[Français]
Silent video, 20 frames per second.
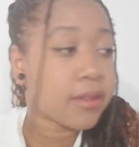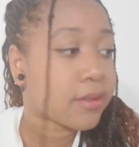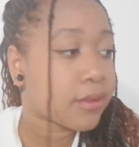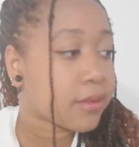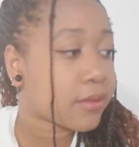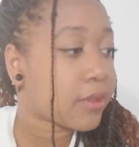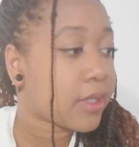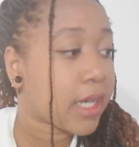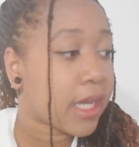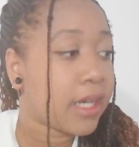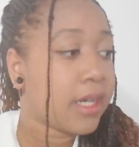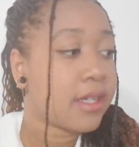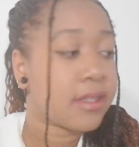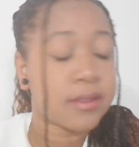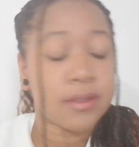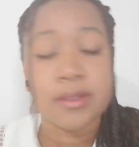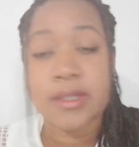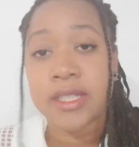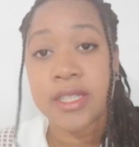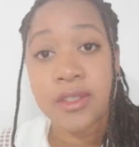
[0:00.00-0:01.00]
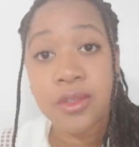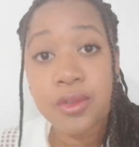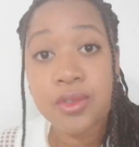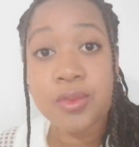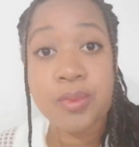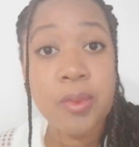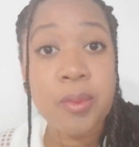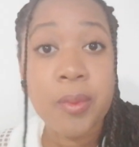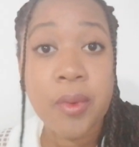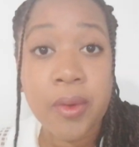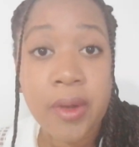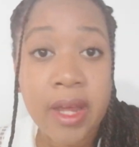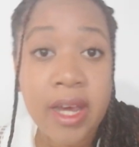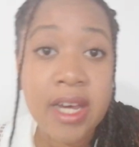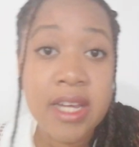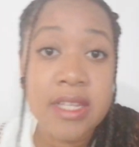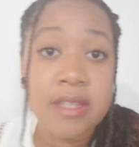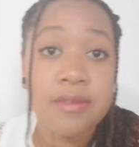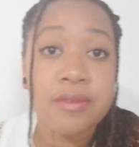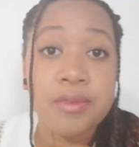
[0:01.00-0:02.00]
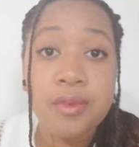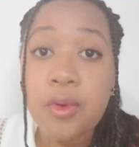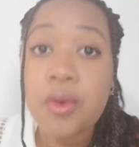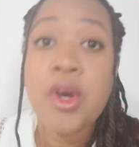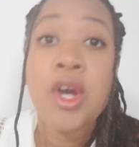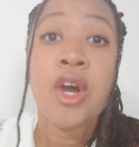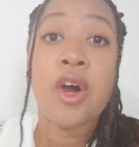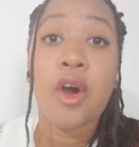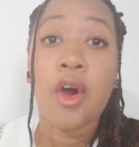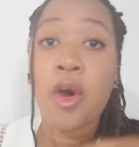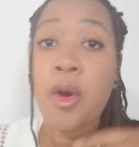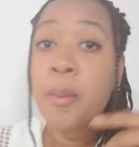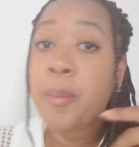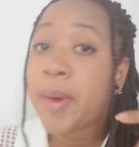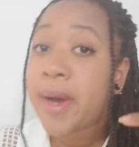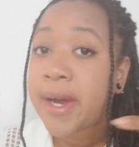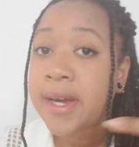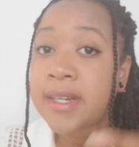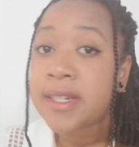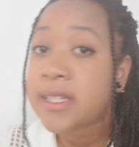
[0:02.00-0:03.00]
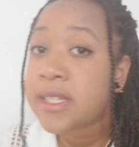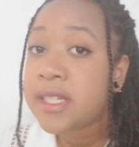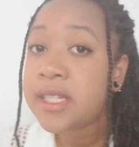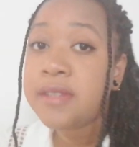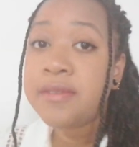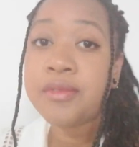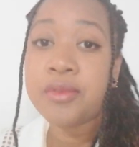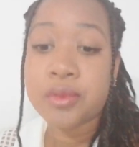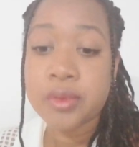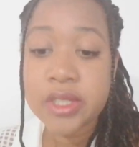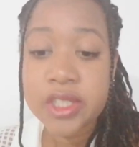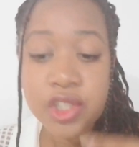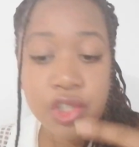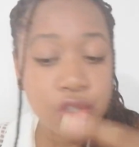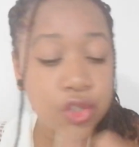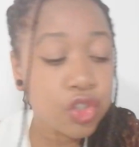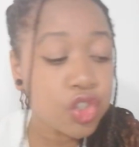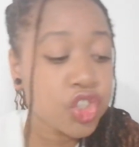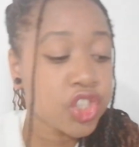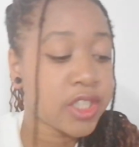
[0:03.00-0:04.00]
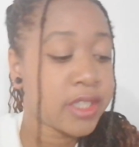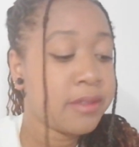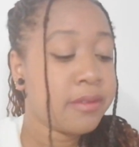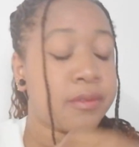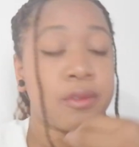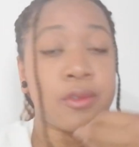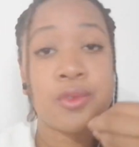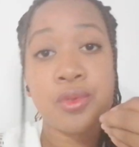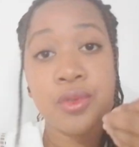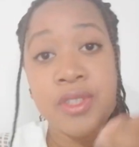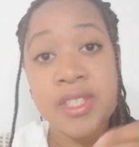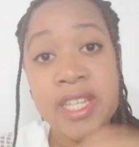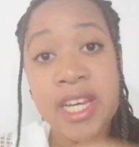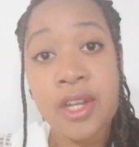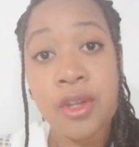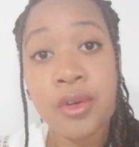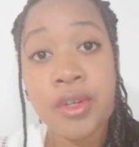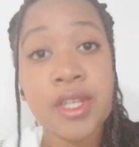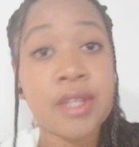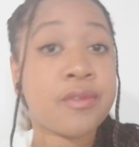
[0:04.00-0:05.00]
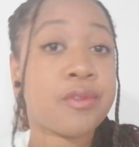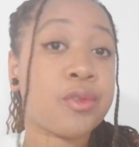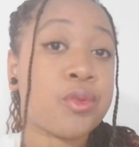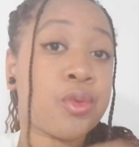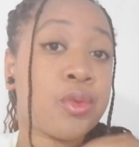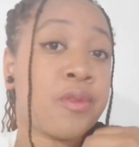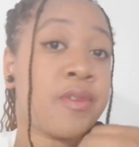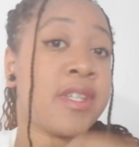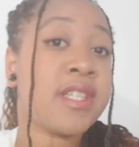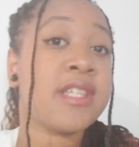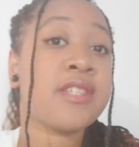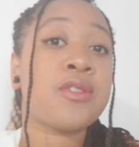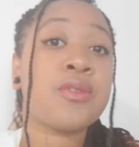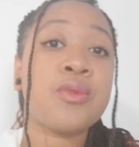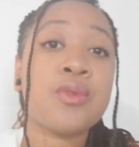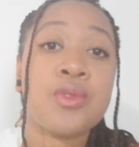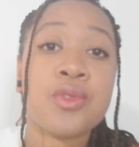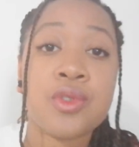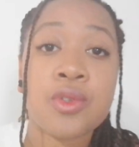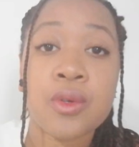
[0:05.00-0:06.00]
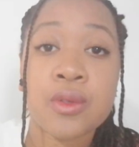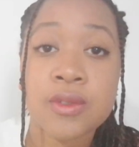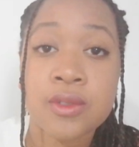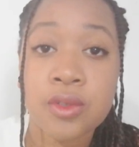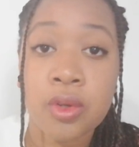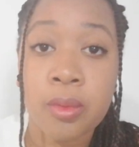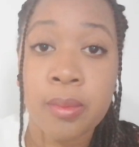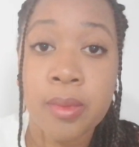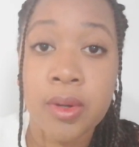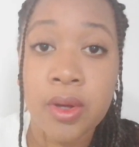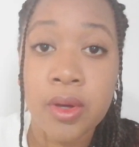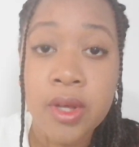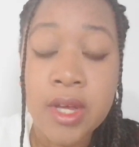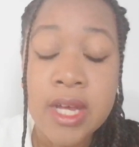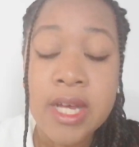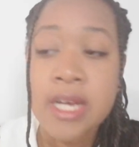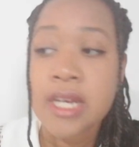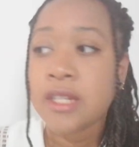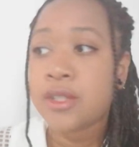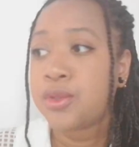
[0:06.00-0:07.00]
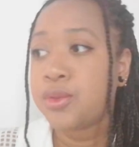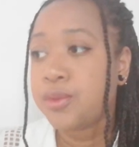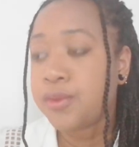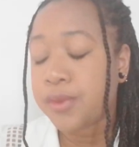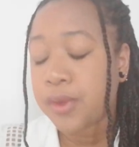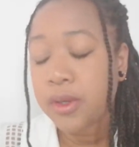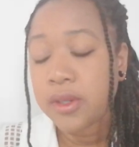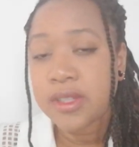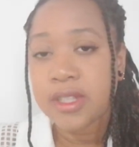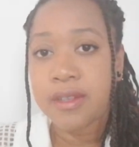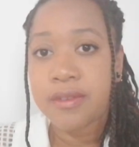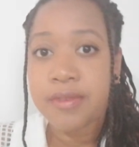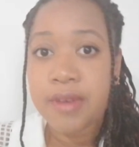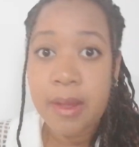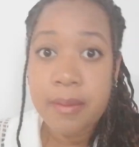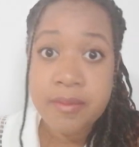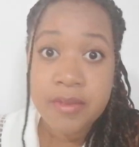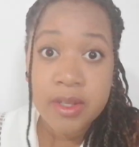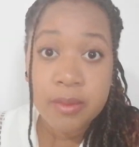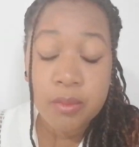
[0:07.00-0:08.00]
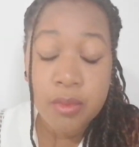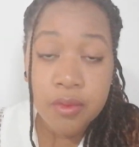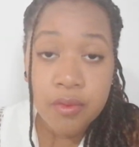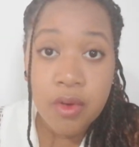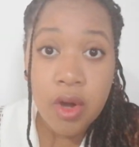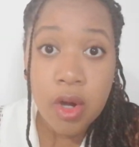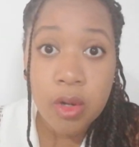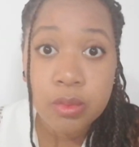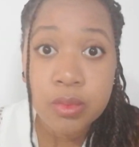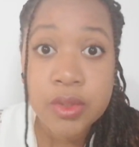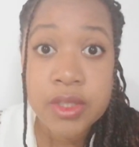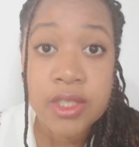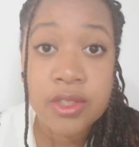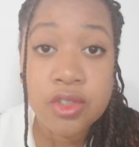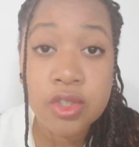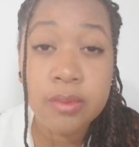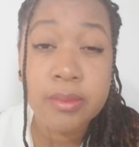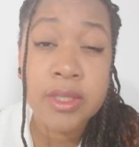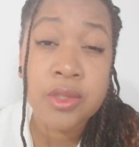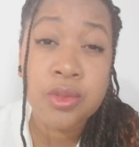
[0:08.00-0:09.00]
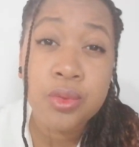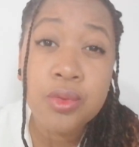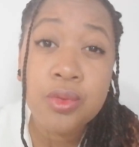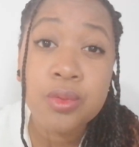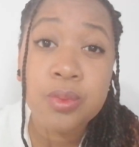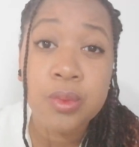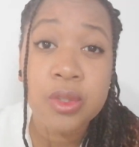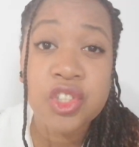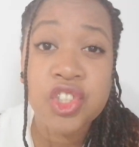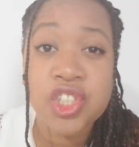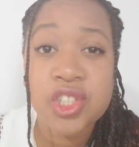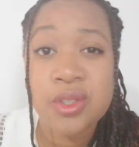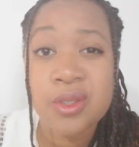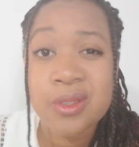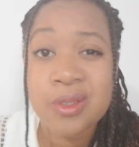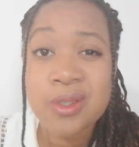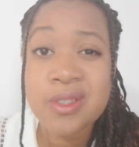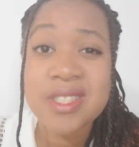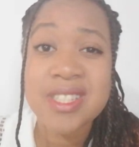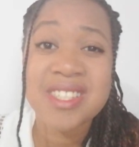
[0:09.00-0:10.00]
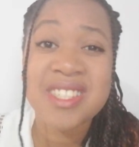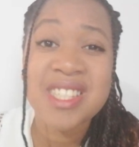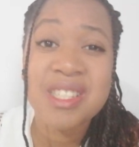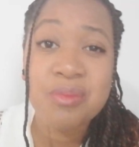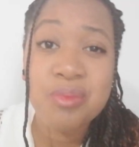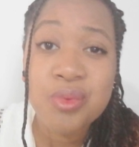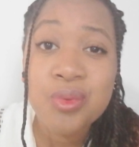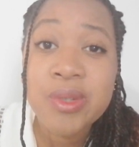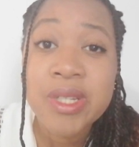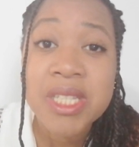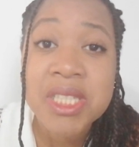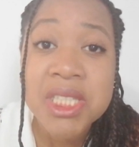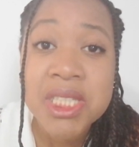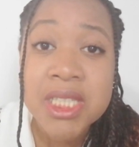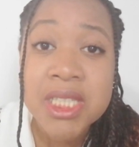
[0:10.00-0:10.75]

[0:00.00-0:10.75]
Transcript: euh, voilà. Euh, et dans ce moment-là, il faut en parler, il faut échanger, il faut du dialogue, il faut trouver des solutions ensemble. Souvent, des femmes viennent me voir en me disant, bah zut, moi j'ai tendance à simuler